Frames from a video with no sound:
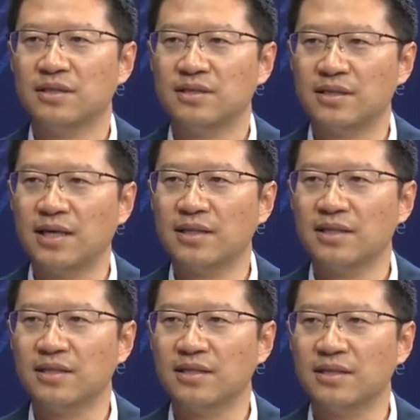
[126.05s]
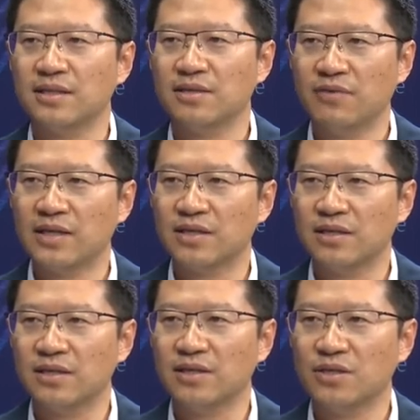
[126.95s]
其他的另外一
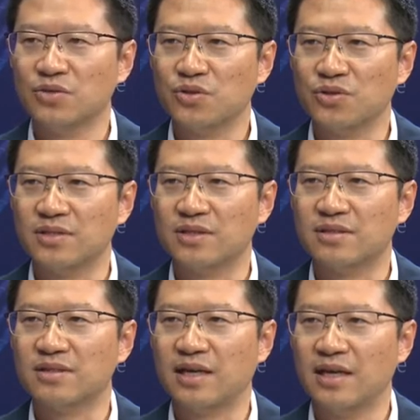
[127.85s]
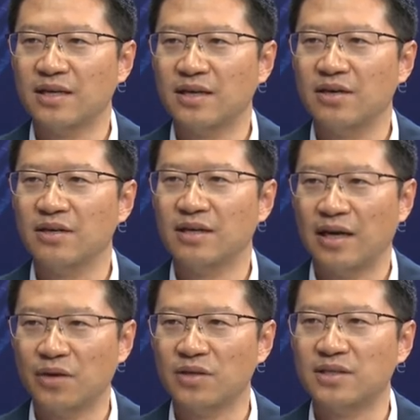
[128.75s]
个作用呢，就是还要
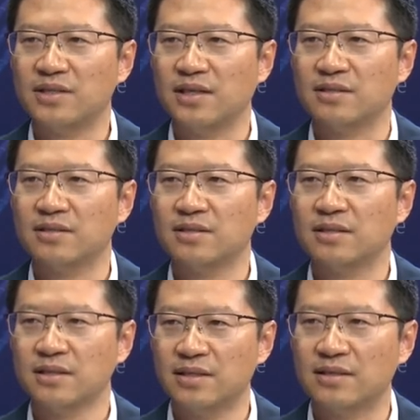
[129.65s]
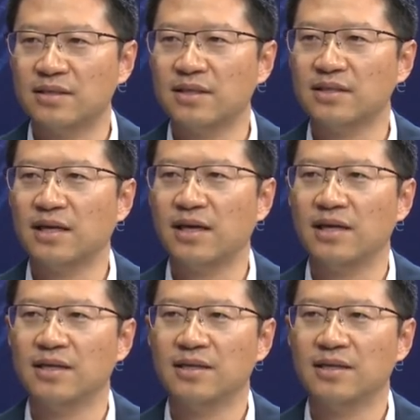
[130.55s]
还会检测检测一下